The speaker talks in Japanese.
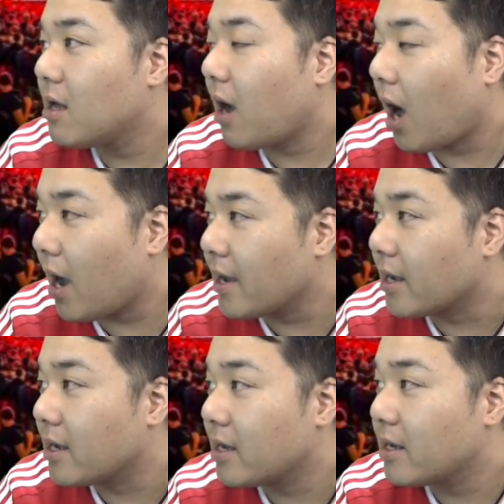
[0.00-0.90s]
は
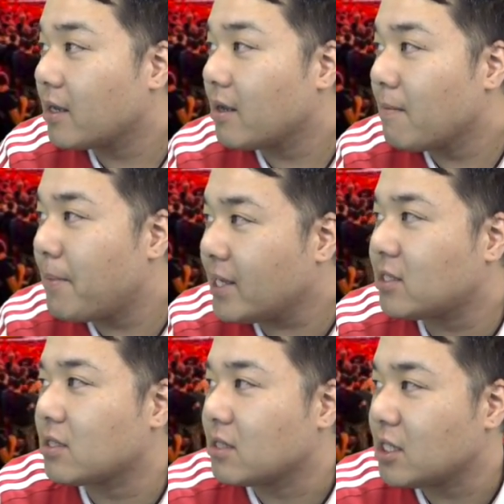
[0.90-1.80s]
い、
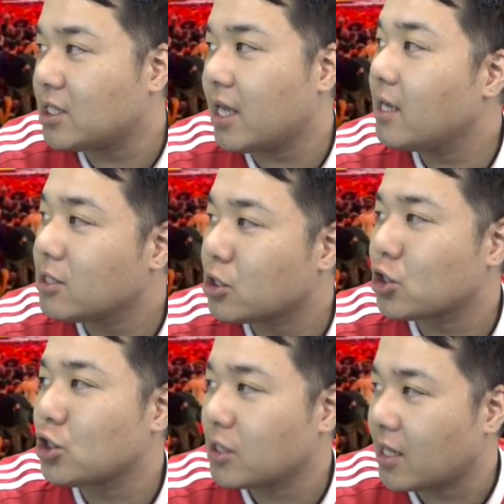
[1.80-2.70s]
ペス
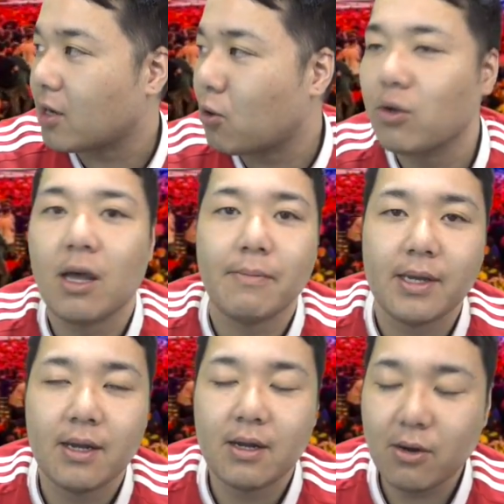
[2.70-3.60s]
2017
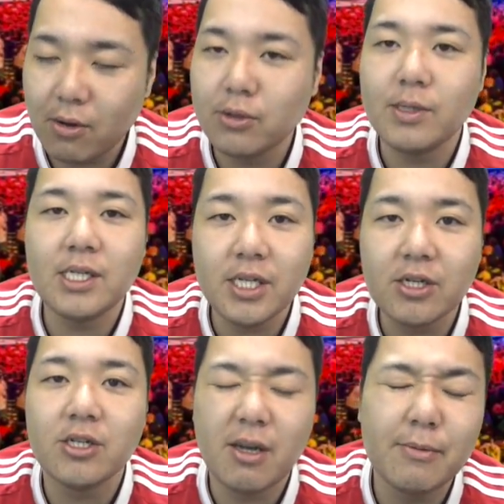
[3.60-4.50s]
コナミ。これ
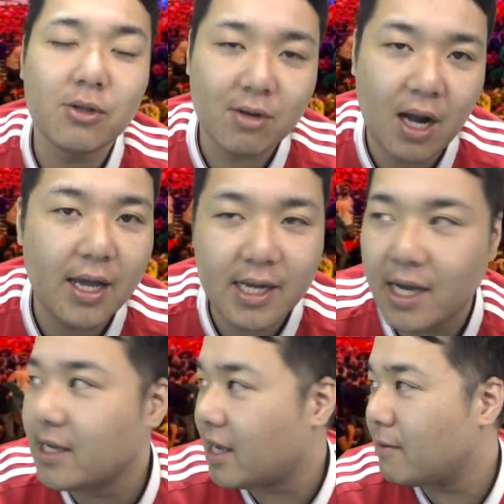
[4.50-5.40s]
ウイニングイレブンの海
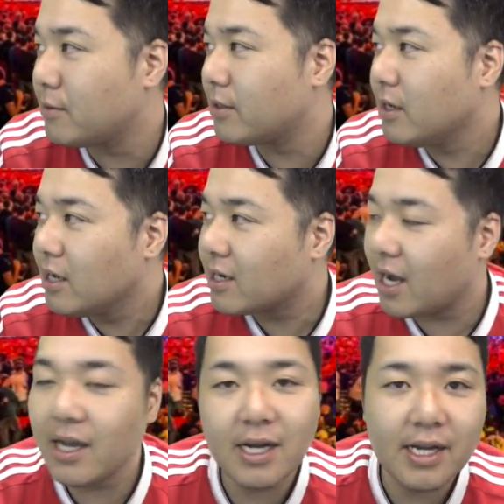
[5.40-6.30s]
外ゲーム、
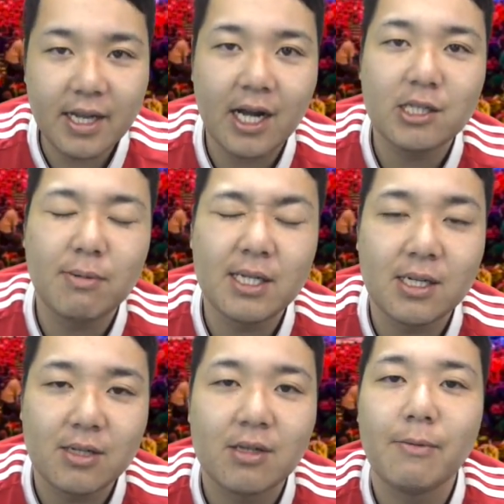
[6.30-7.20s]
海外で発売
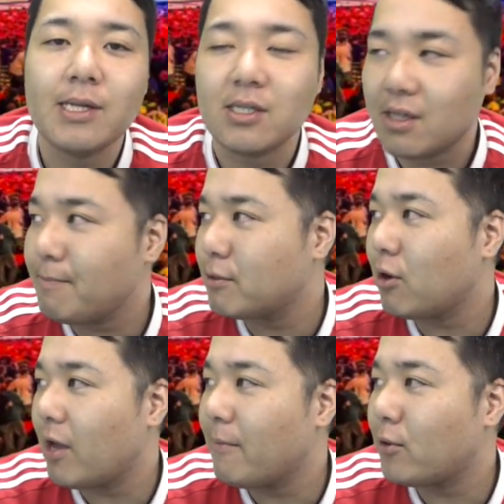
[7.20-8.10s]
されてる名前ですね。
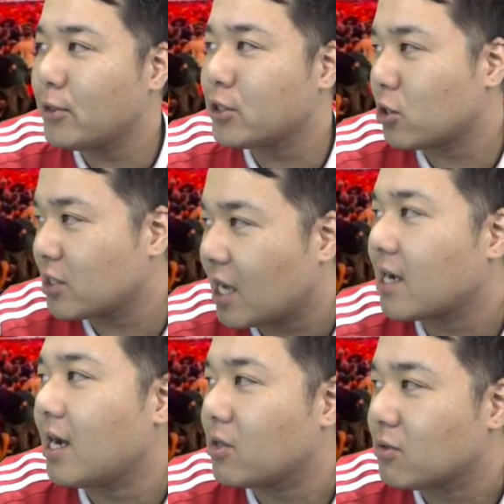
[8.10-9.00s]

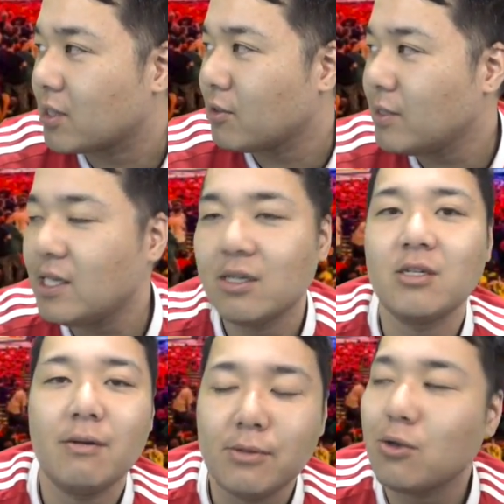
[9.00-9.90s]
プロエボリューションサッカーということで、
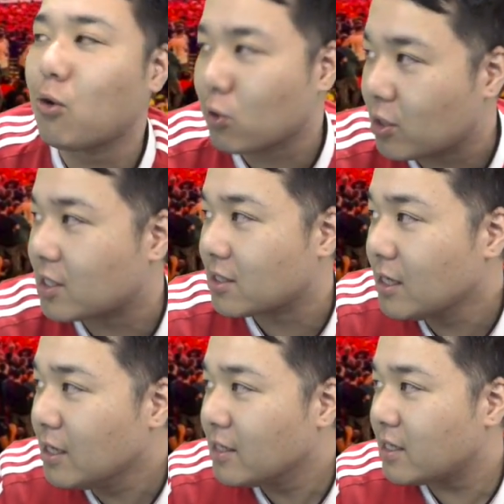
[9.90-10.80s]
ウイニングイレブンのことです。
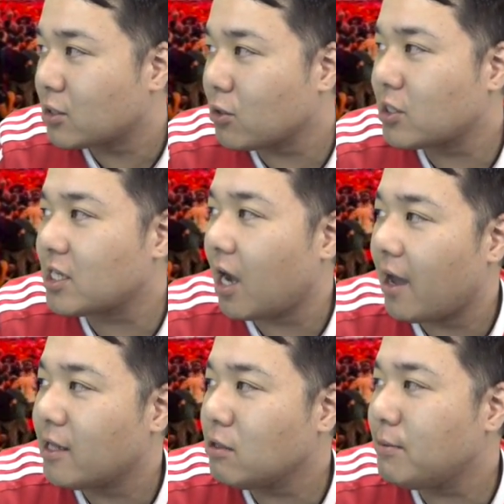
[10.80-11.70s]
で、その次
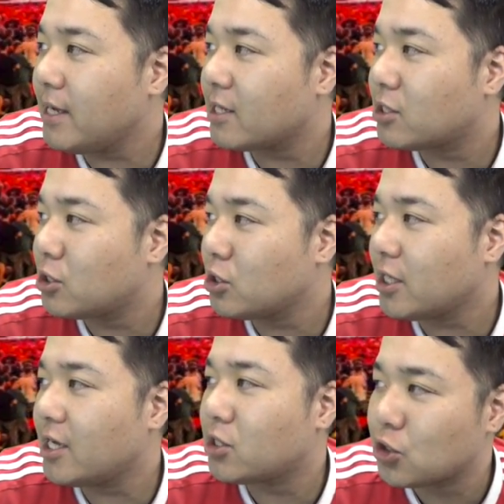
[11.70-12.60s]
が
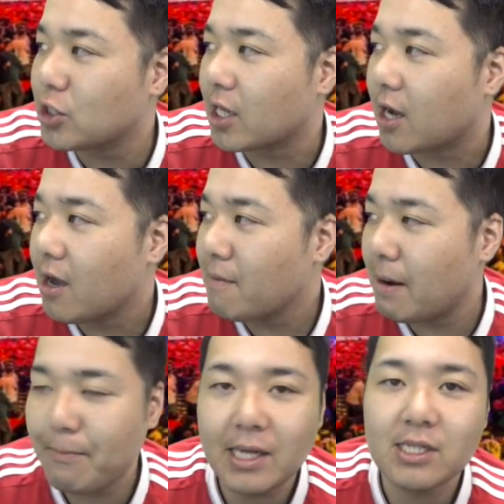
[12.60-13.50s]
NBA2K17。ま
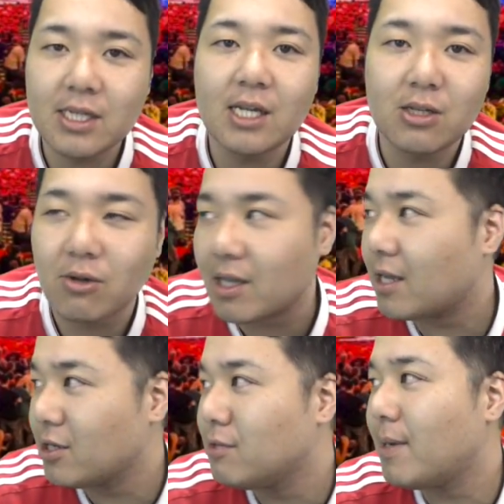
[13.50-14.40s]
あ、バスケットの
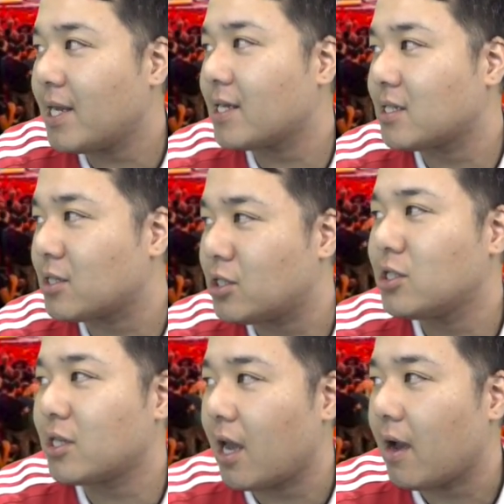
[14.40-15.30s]
ね、有名なやつで 2K。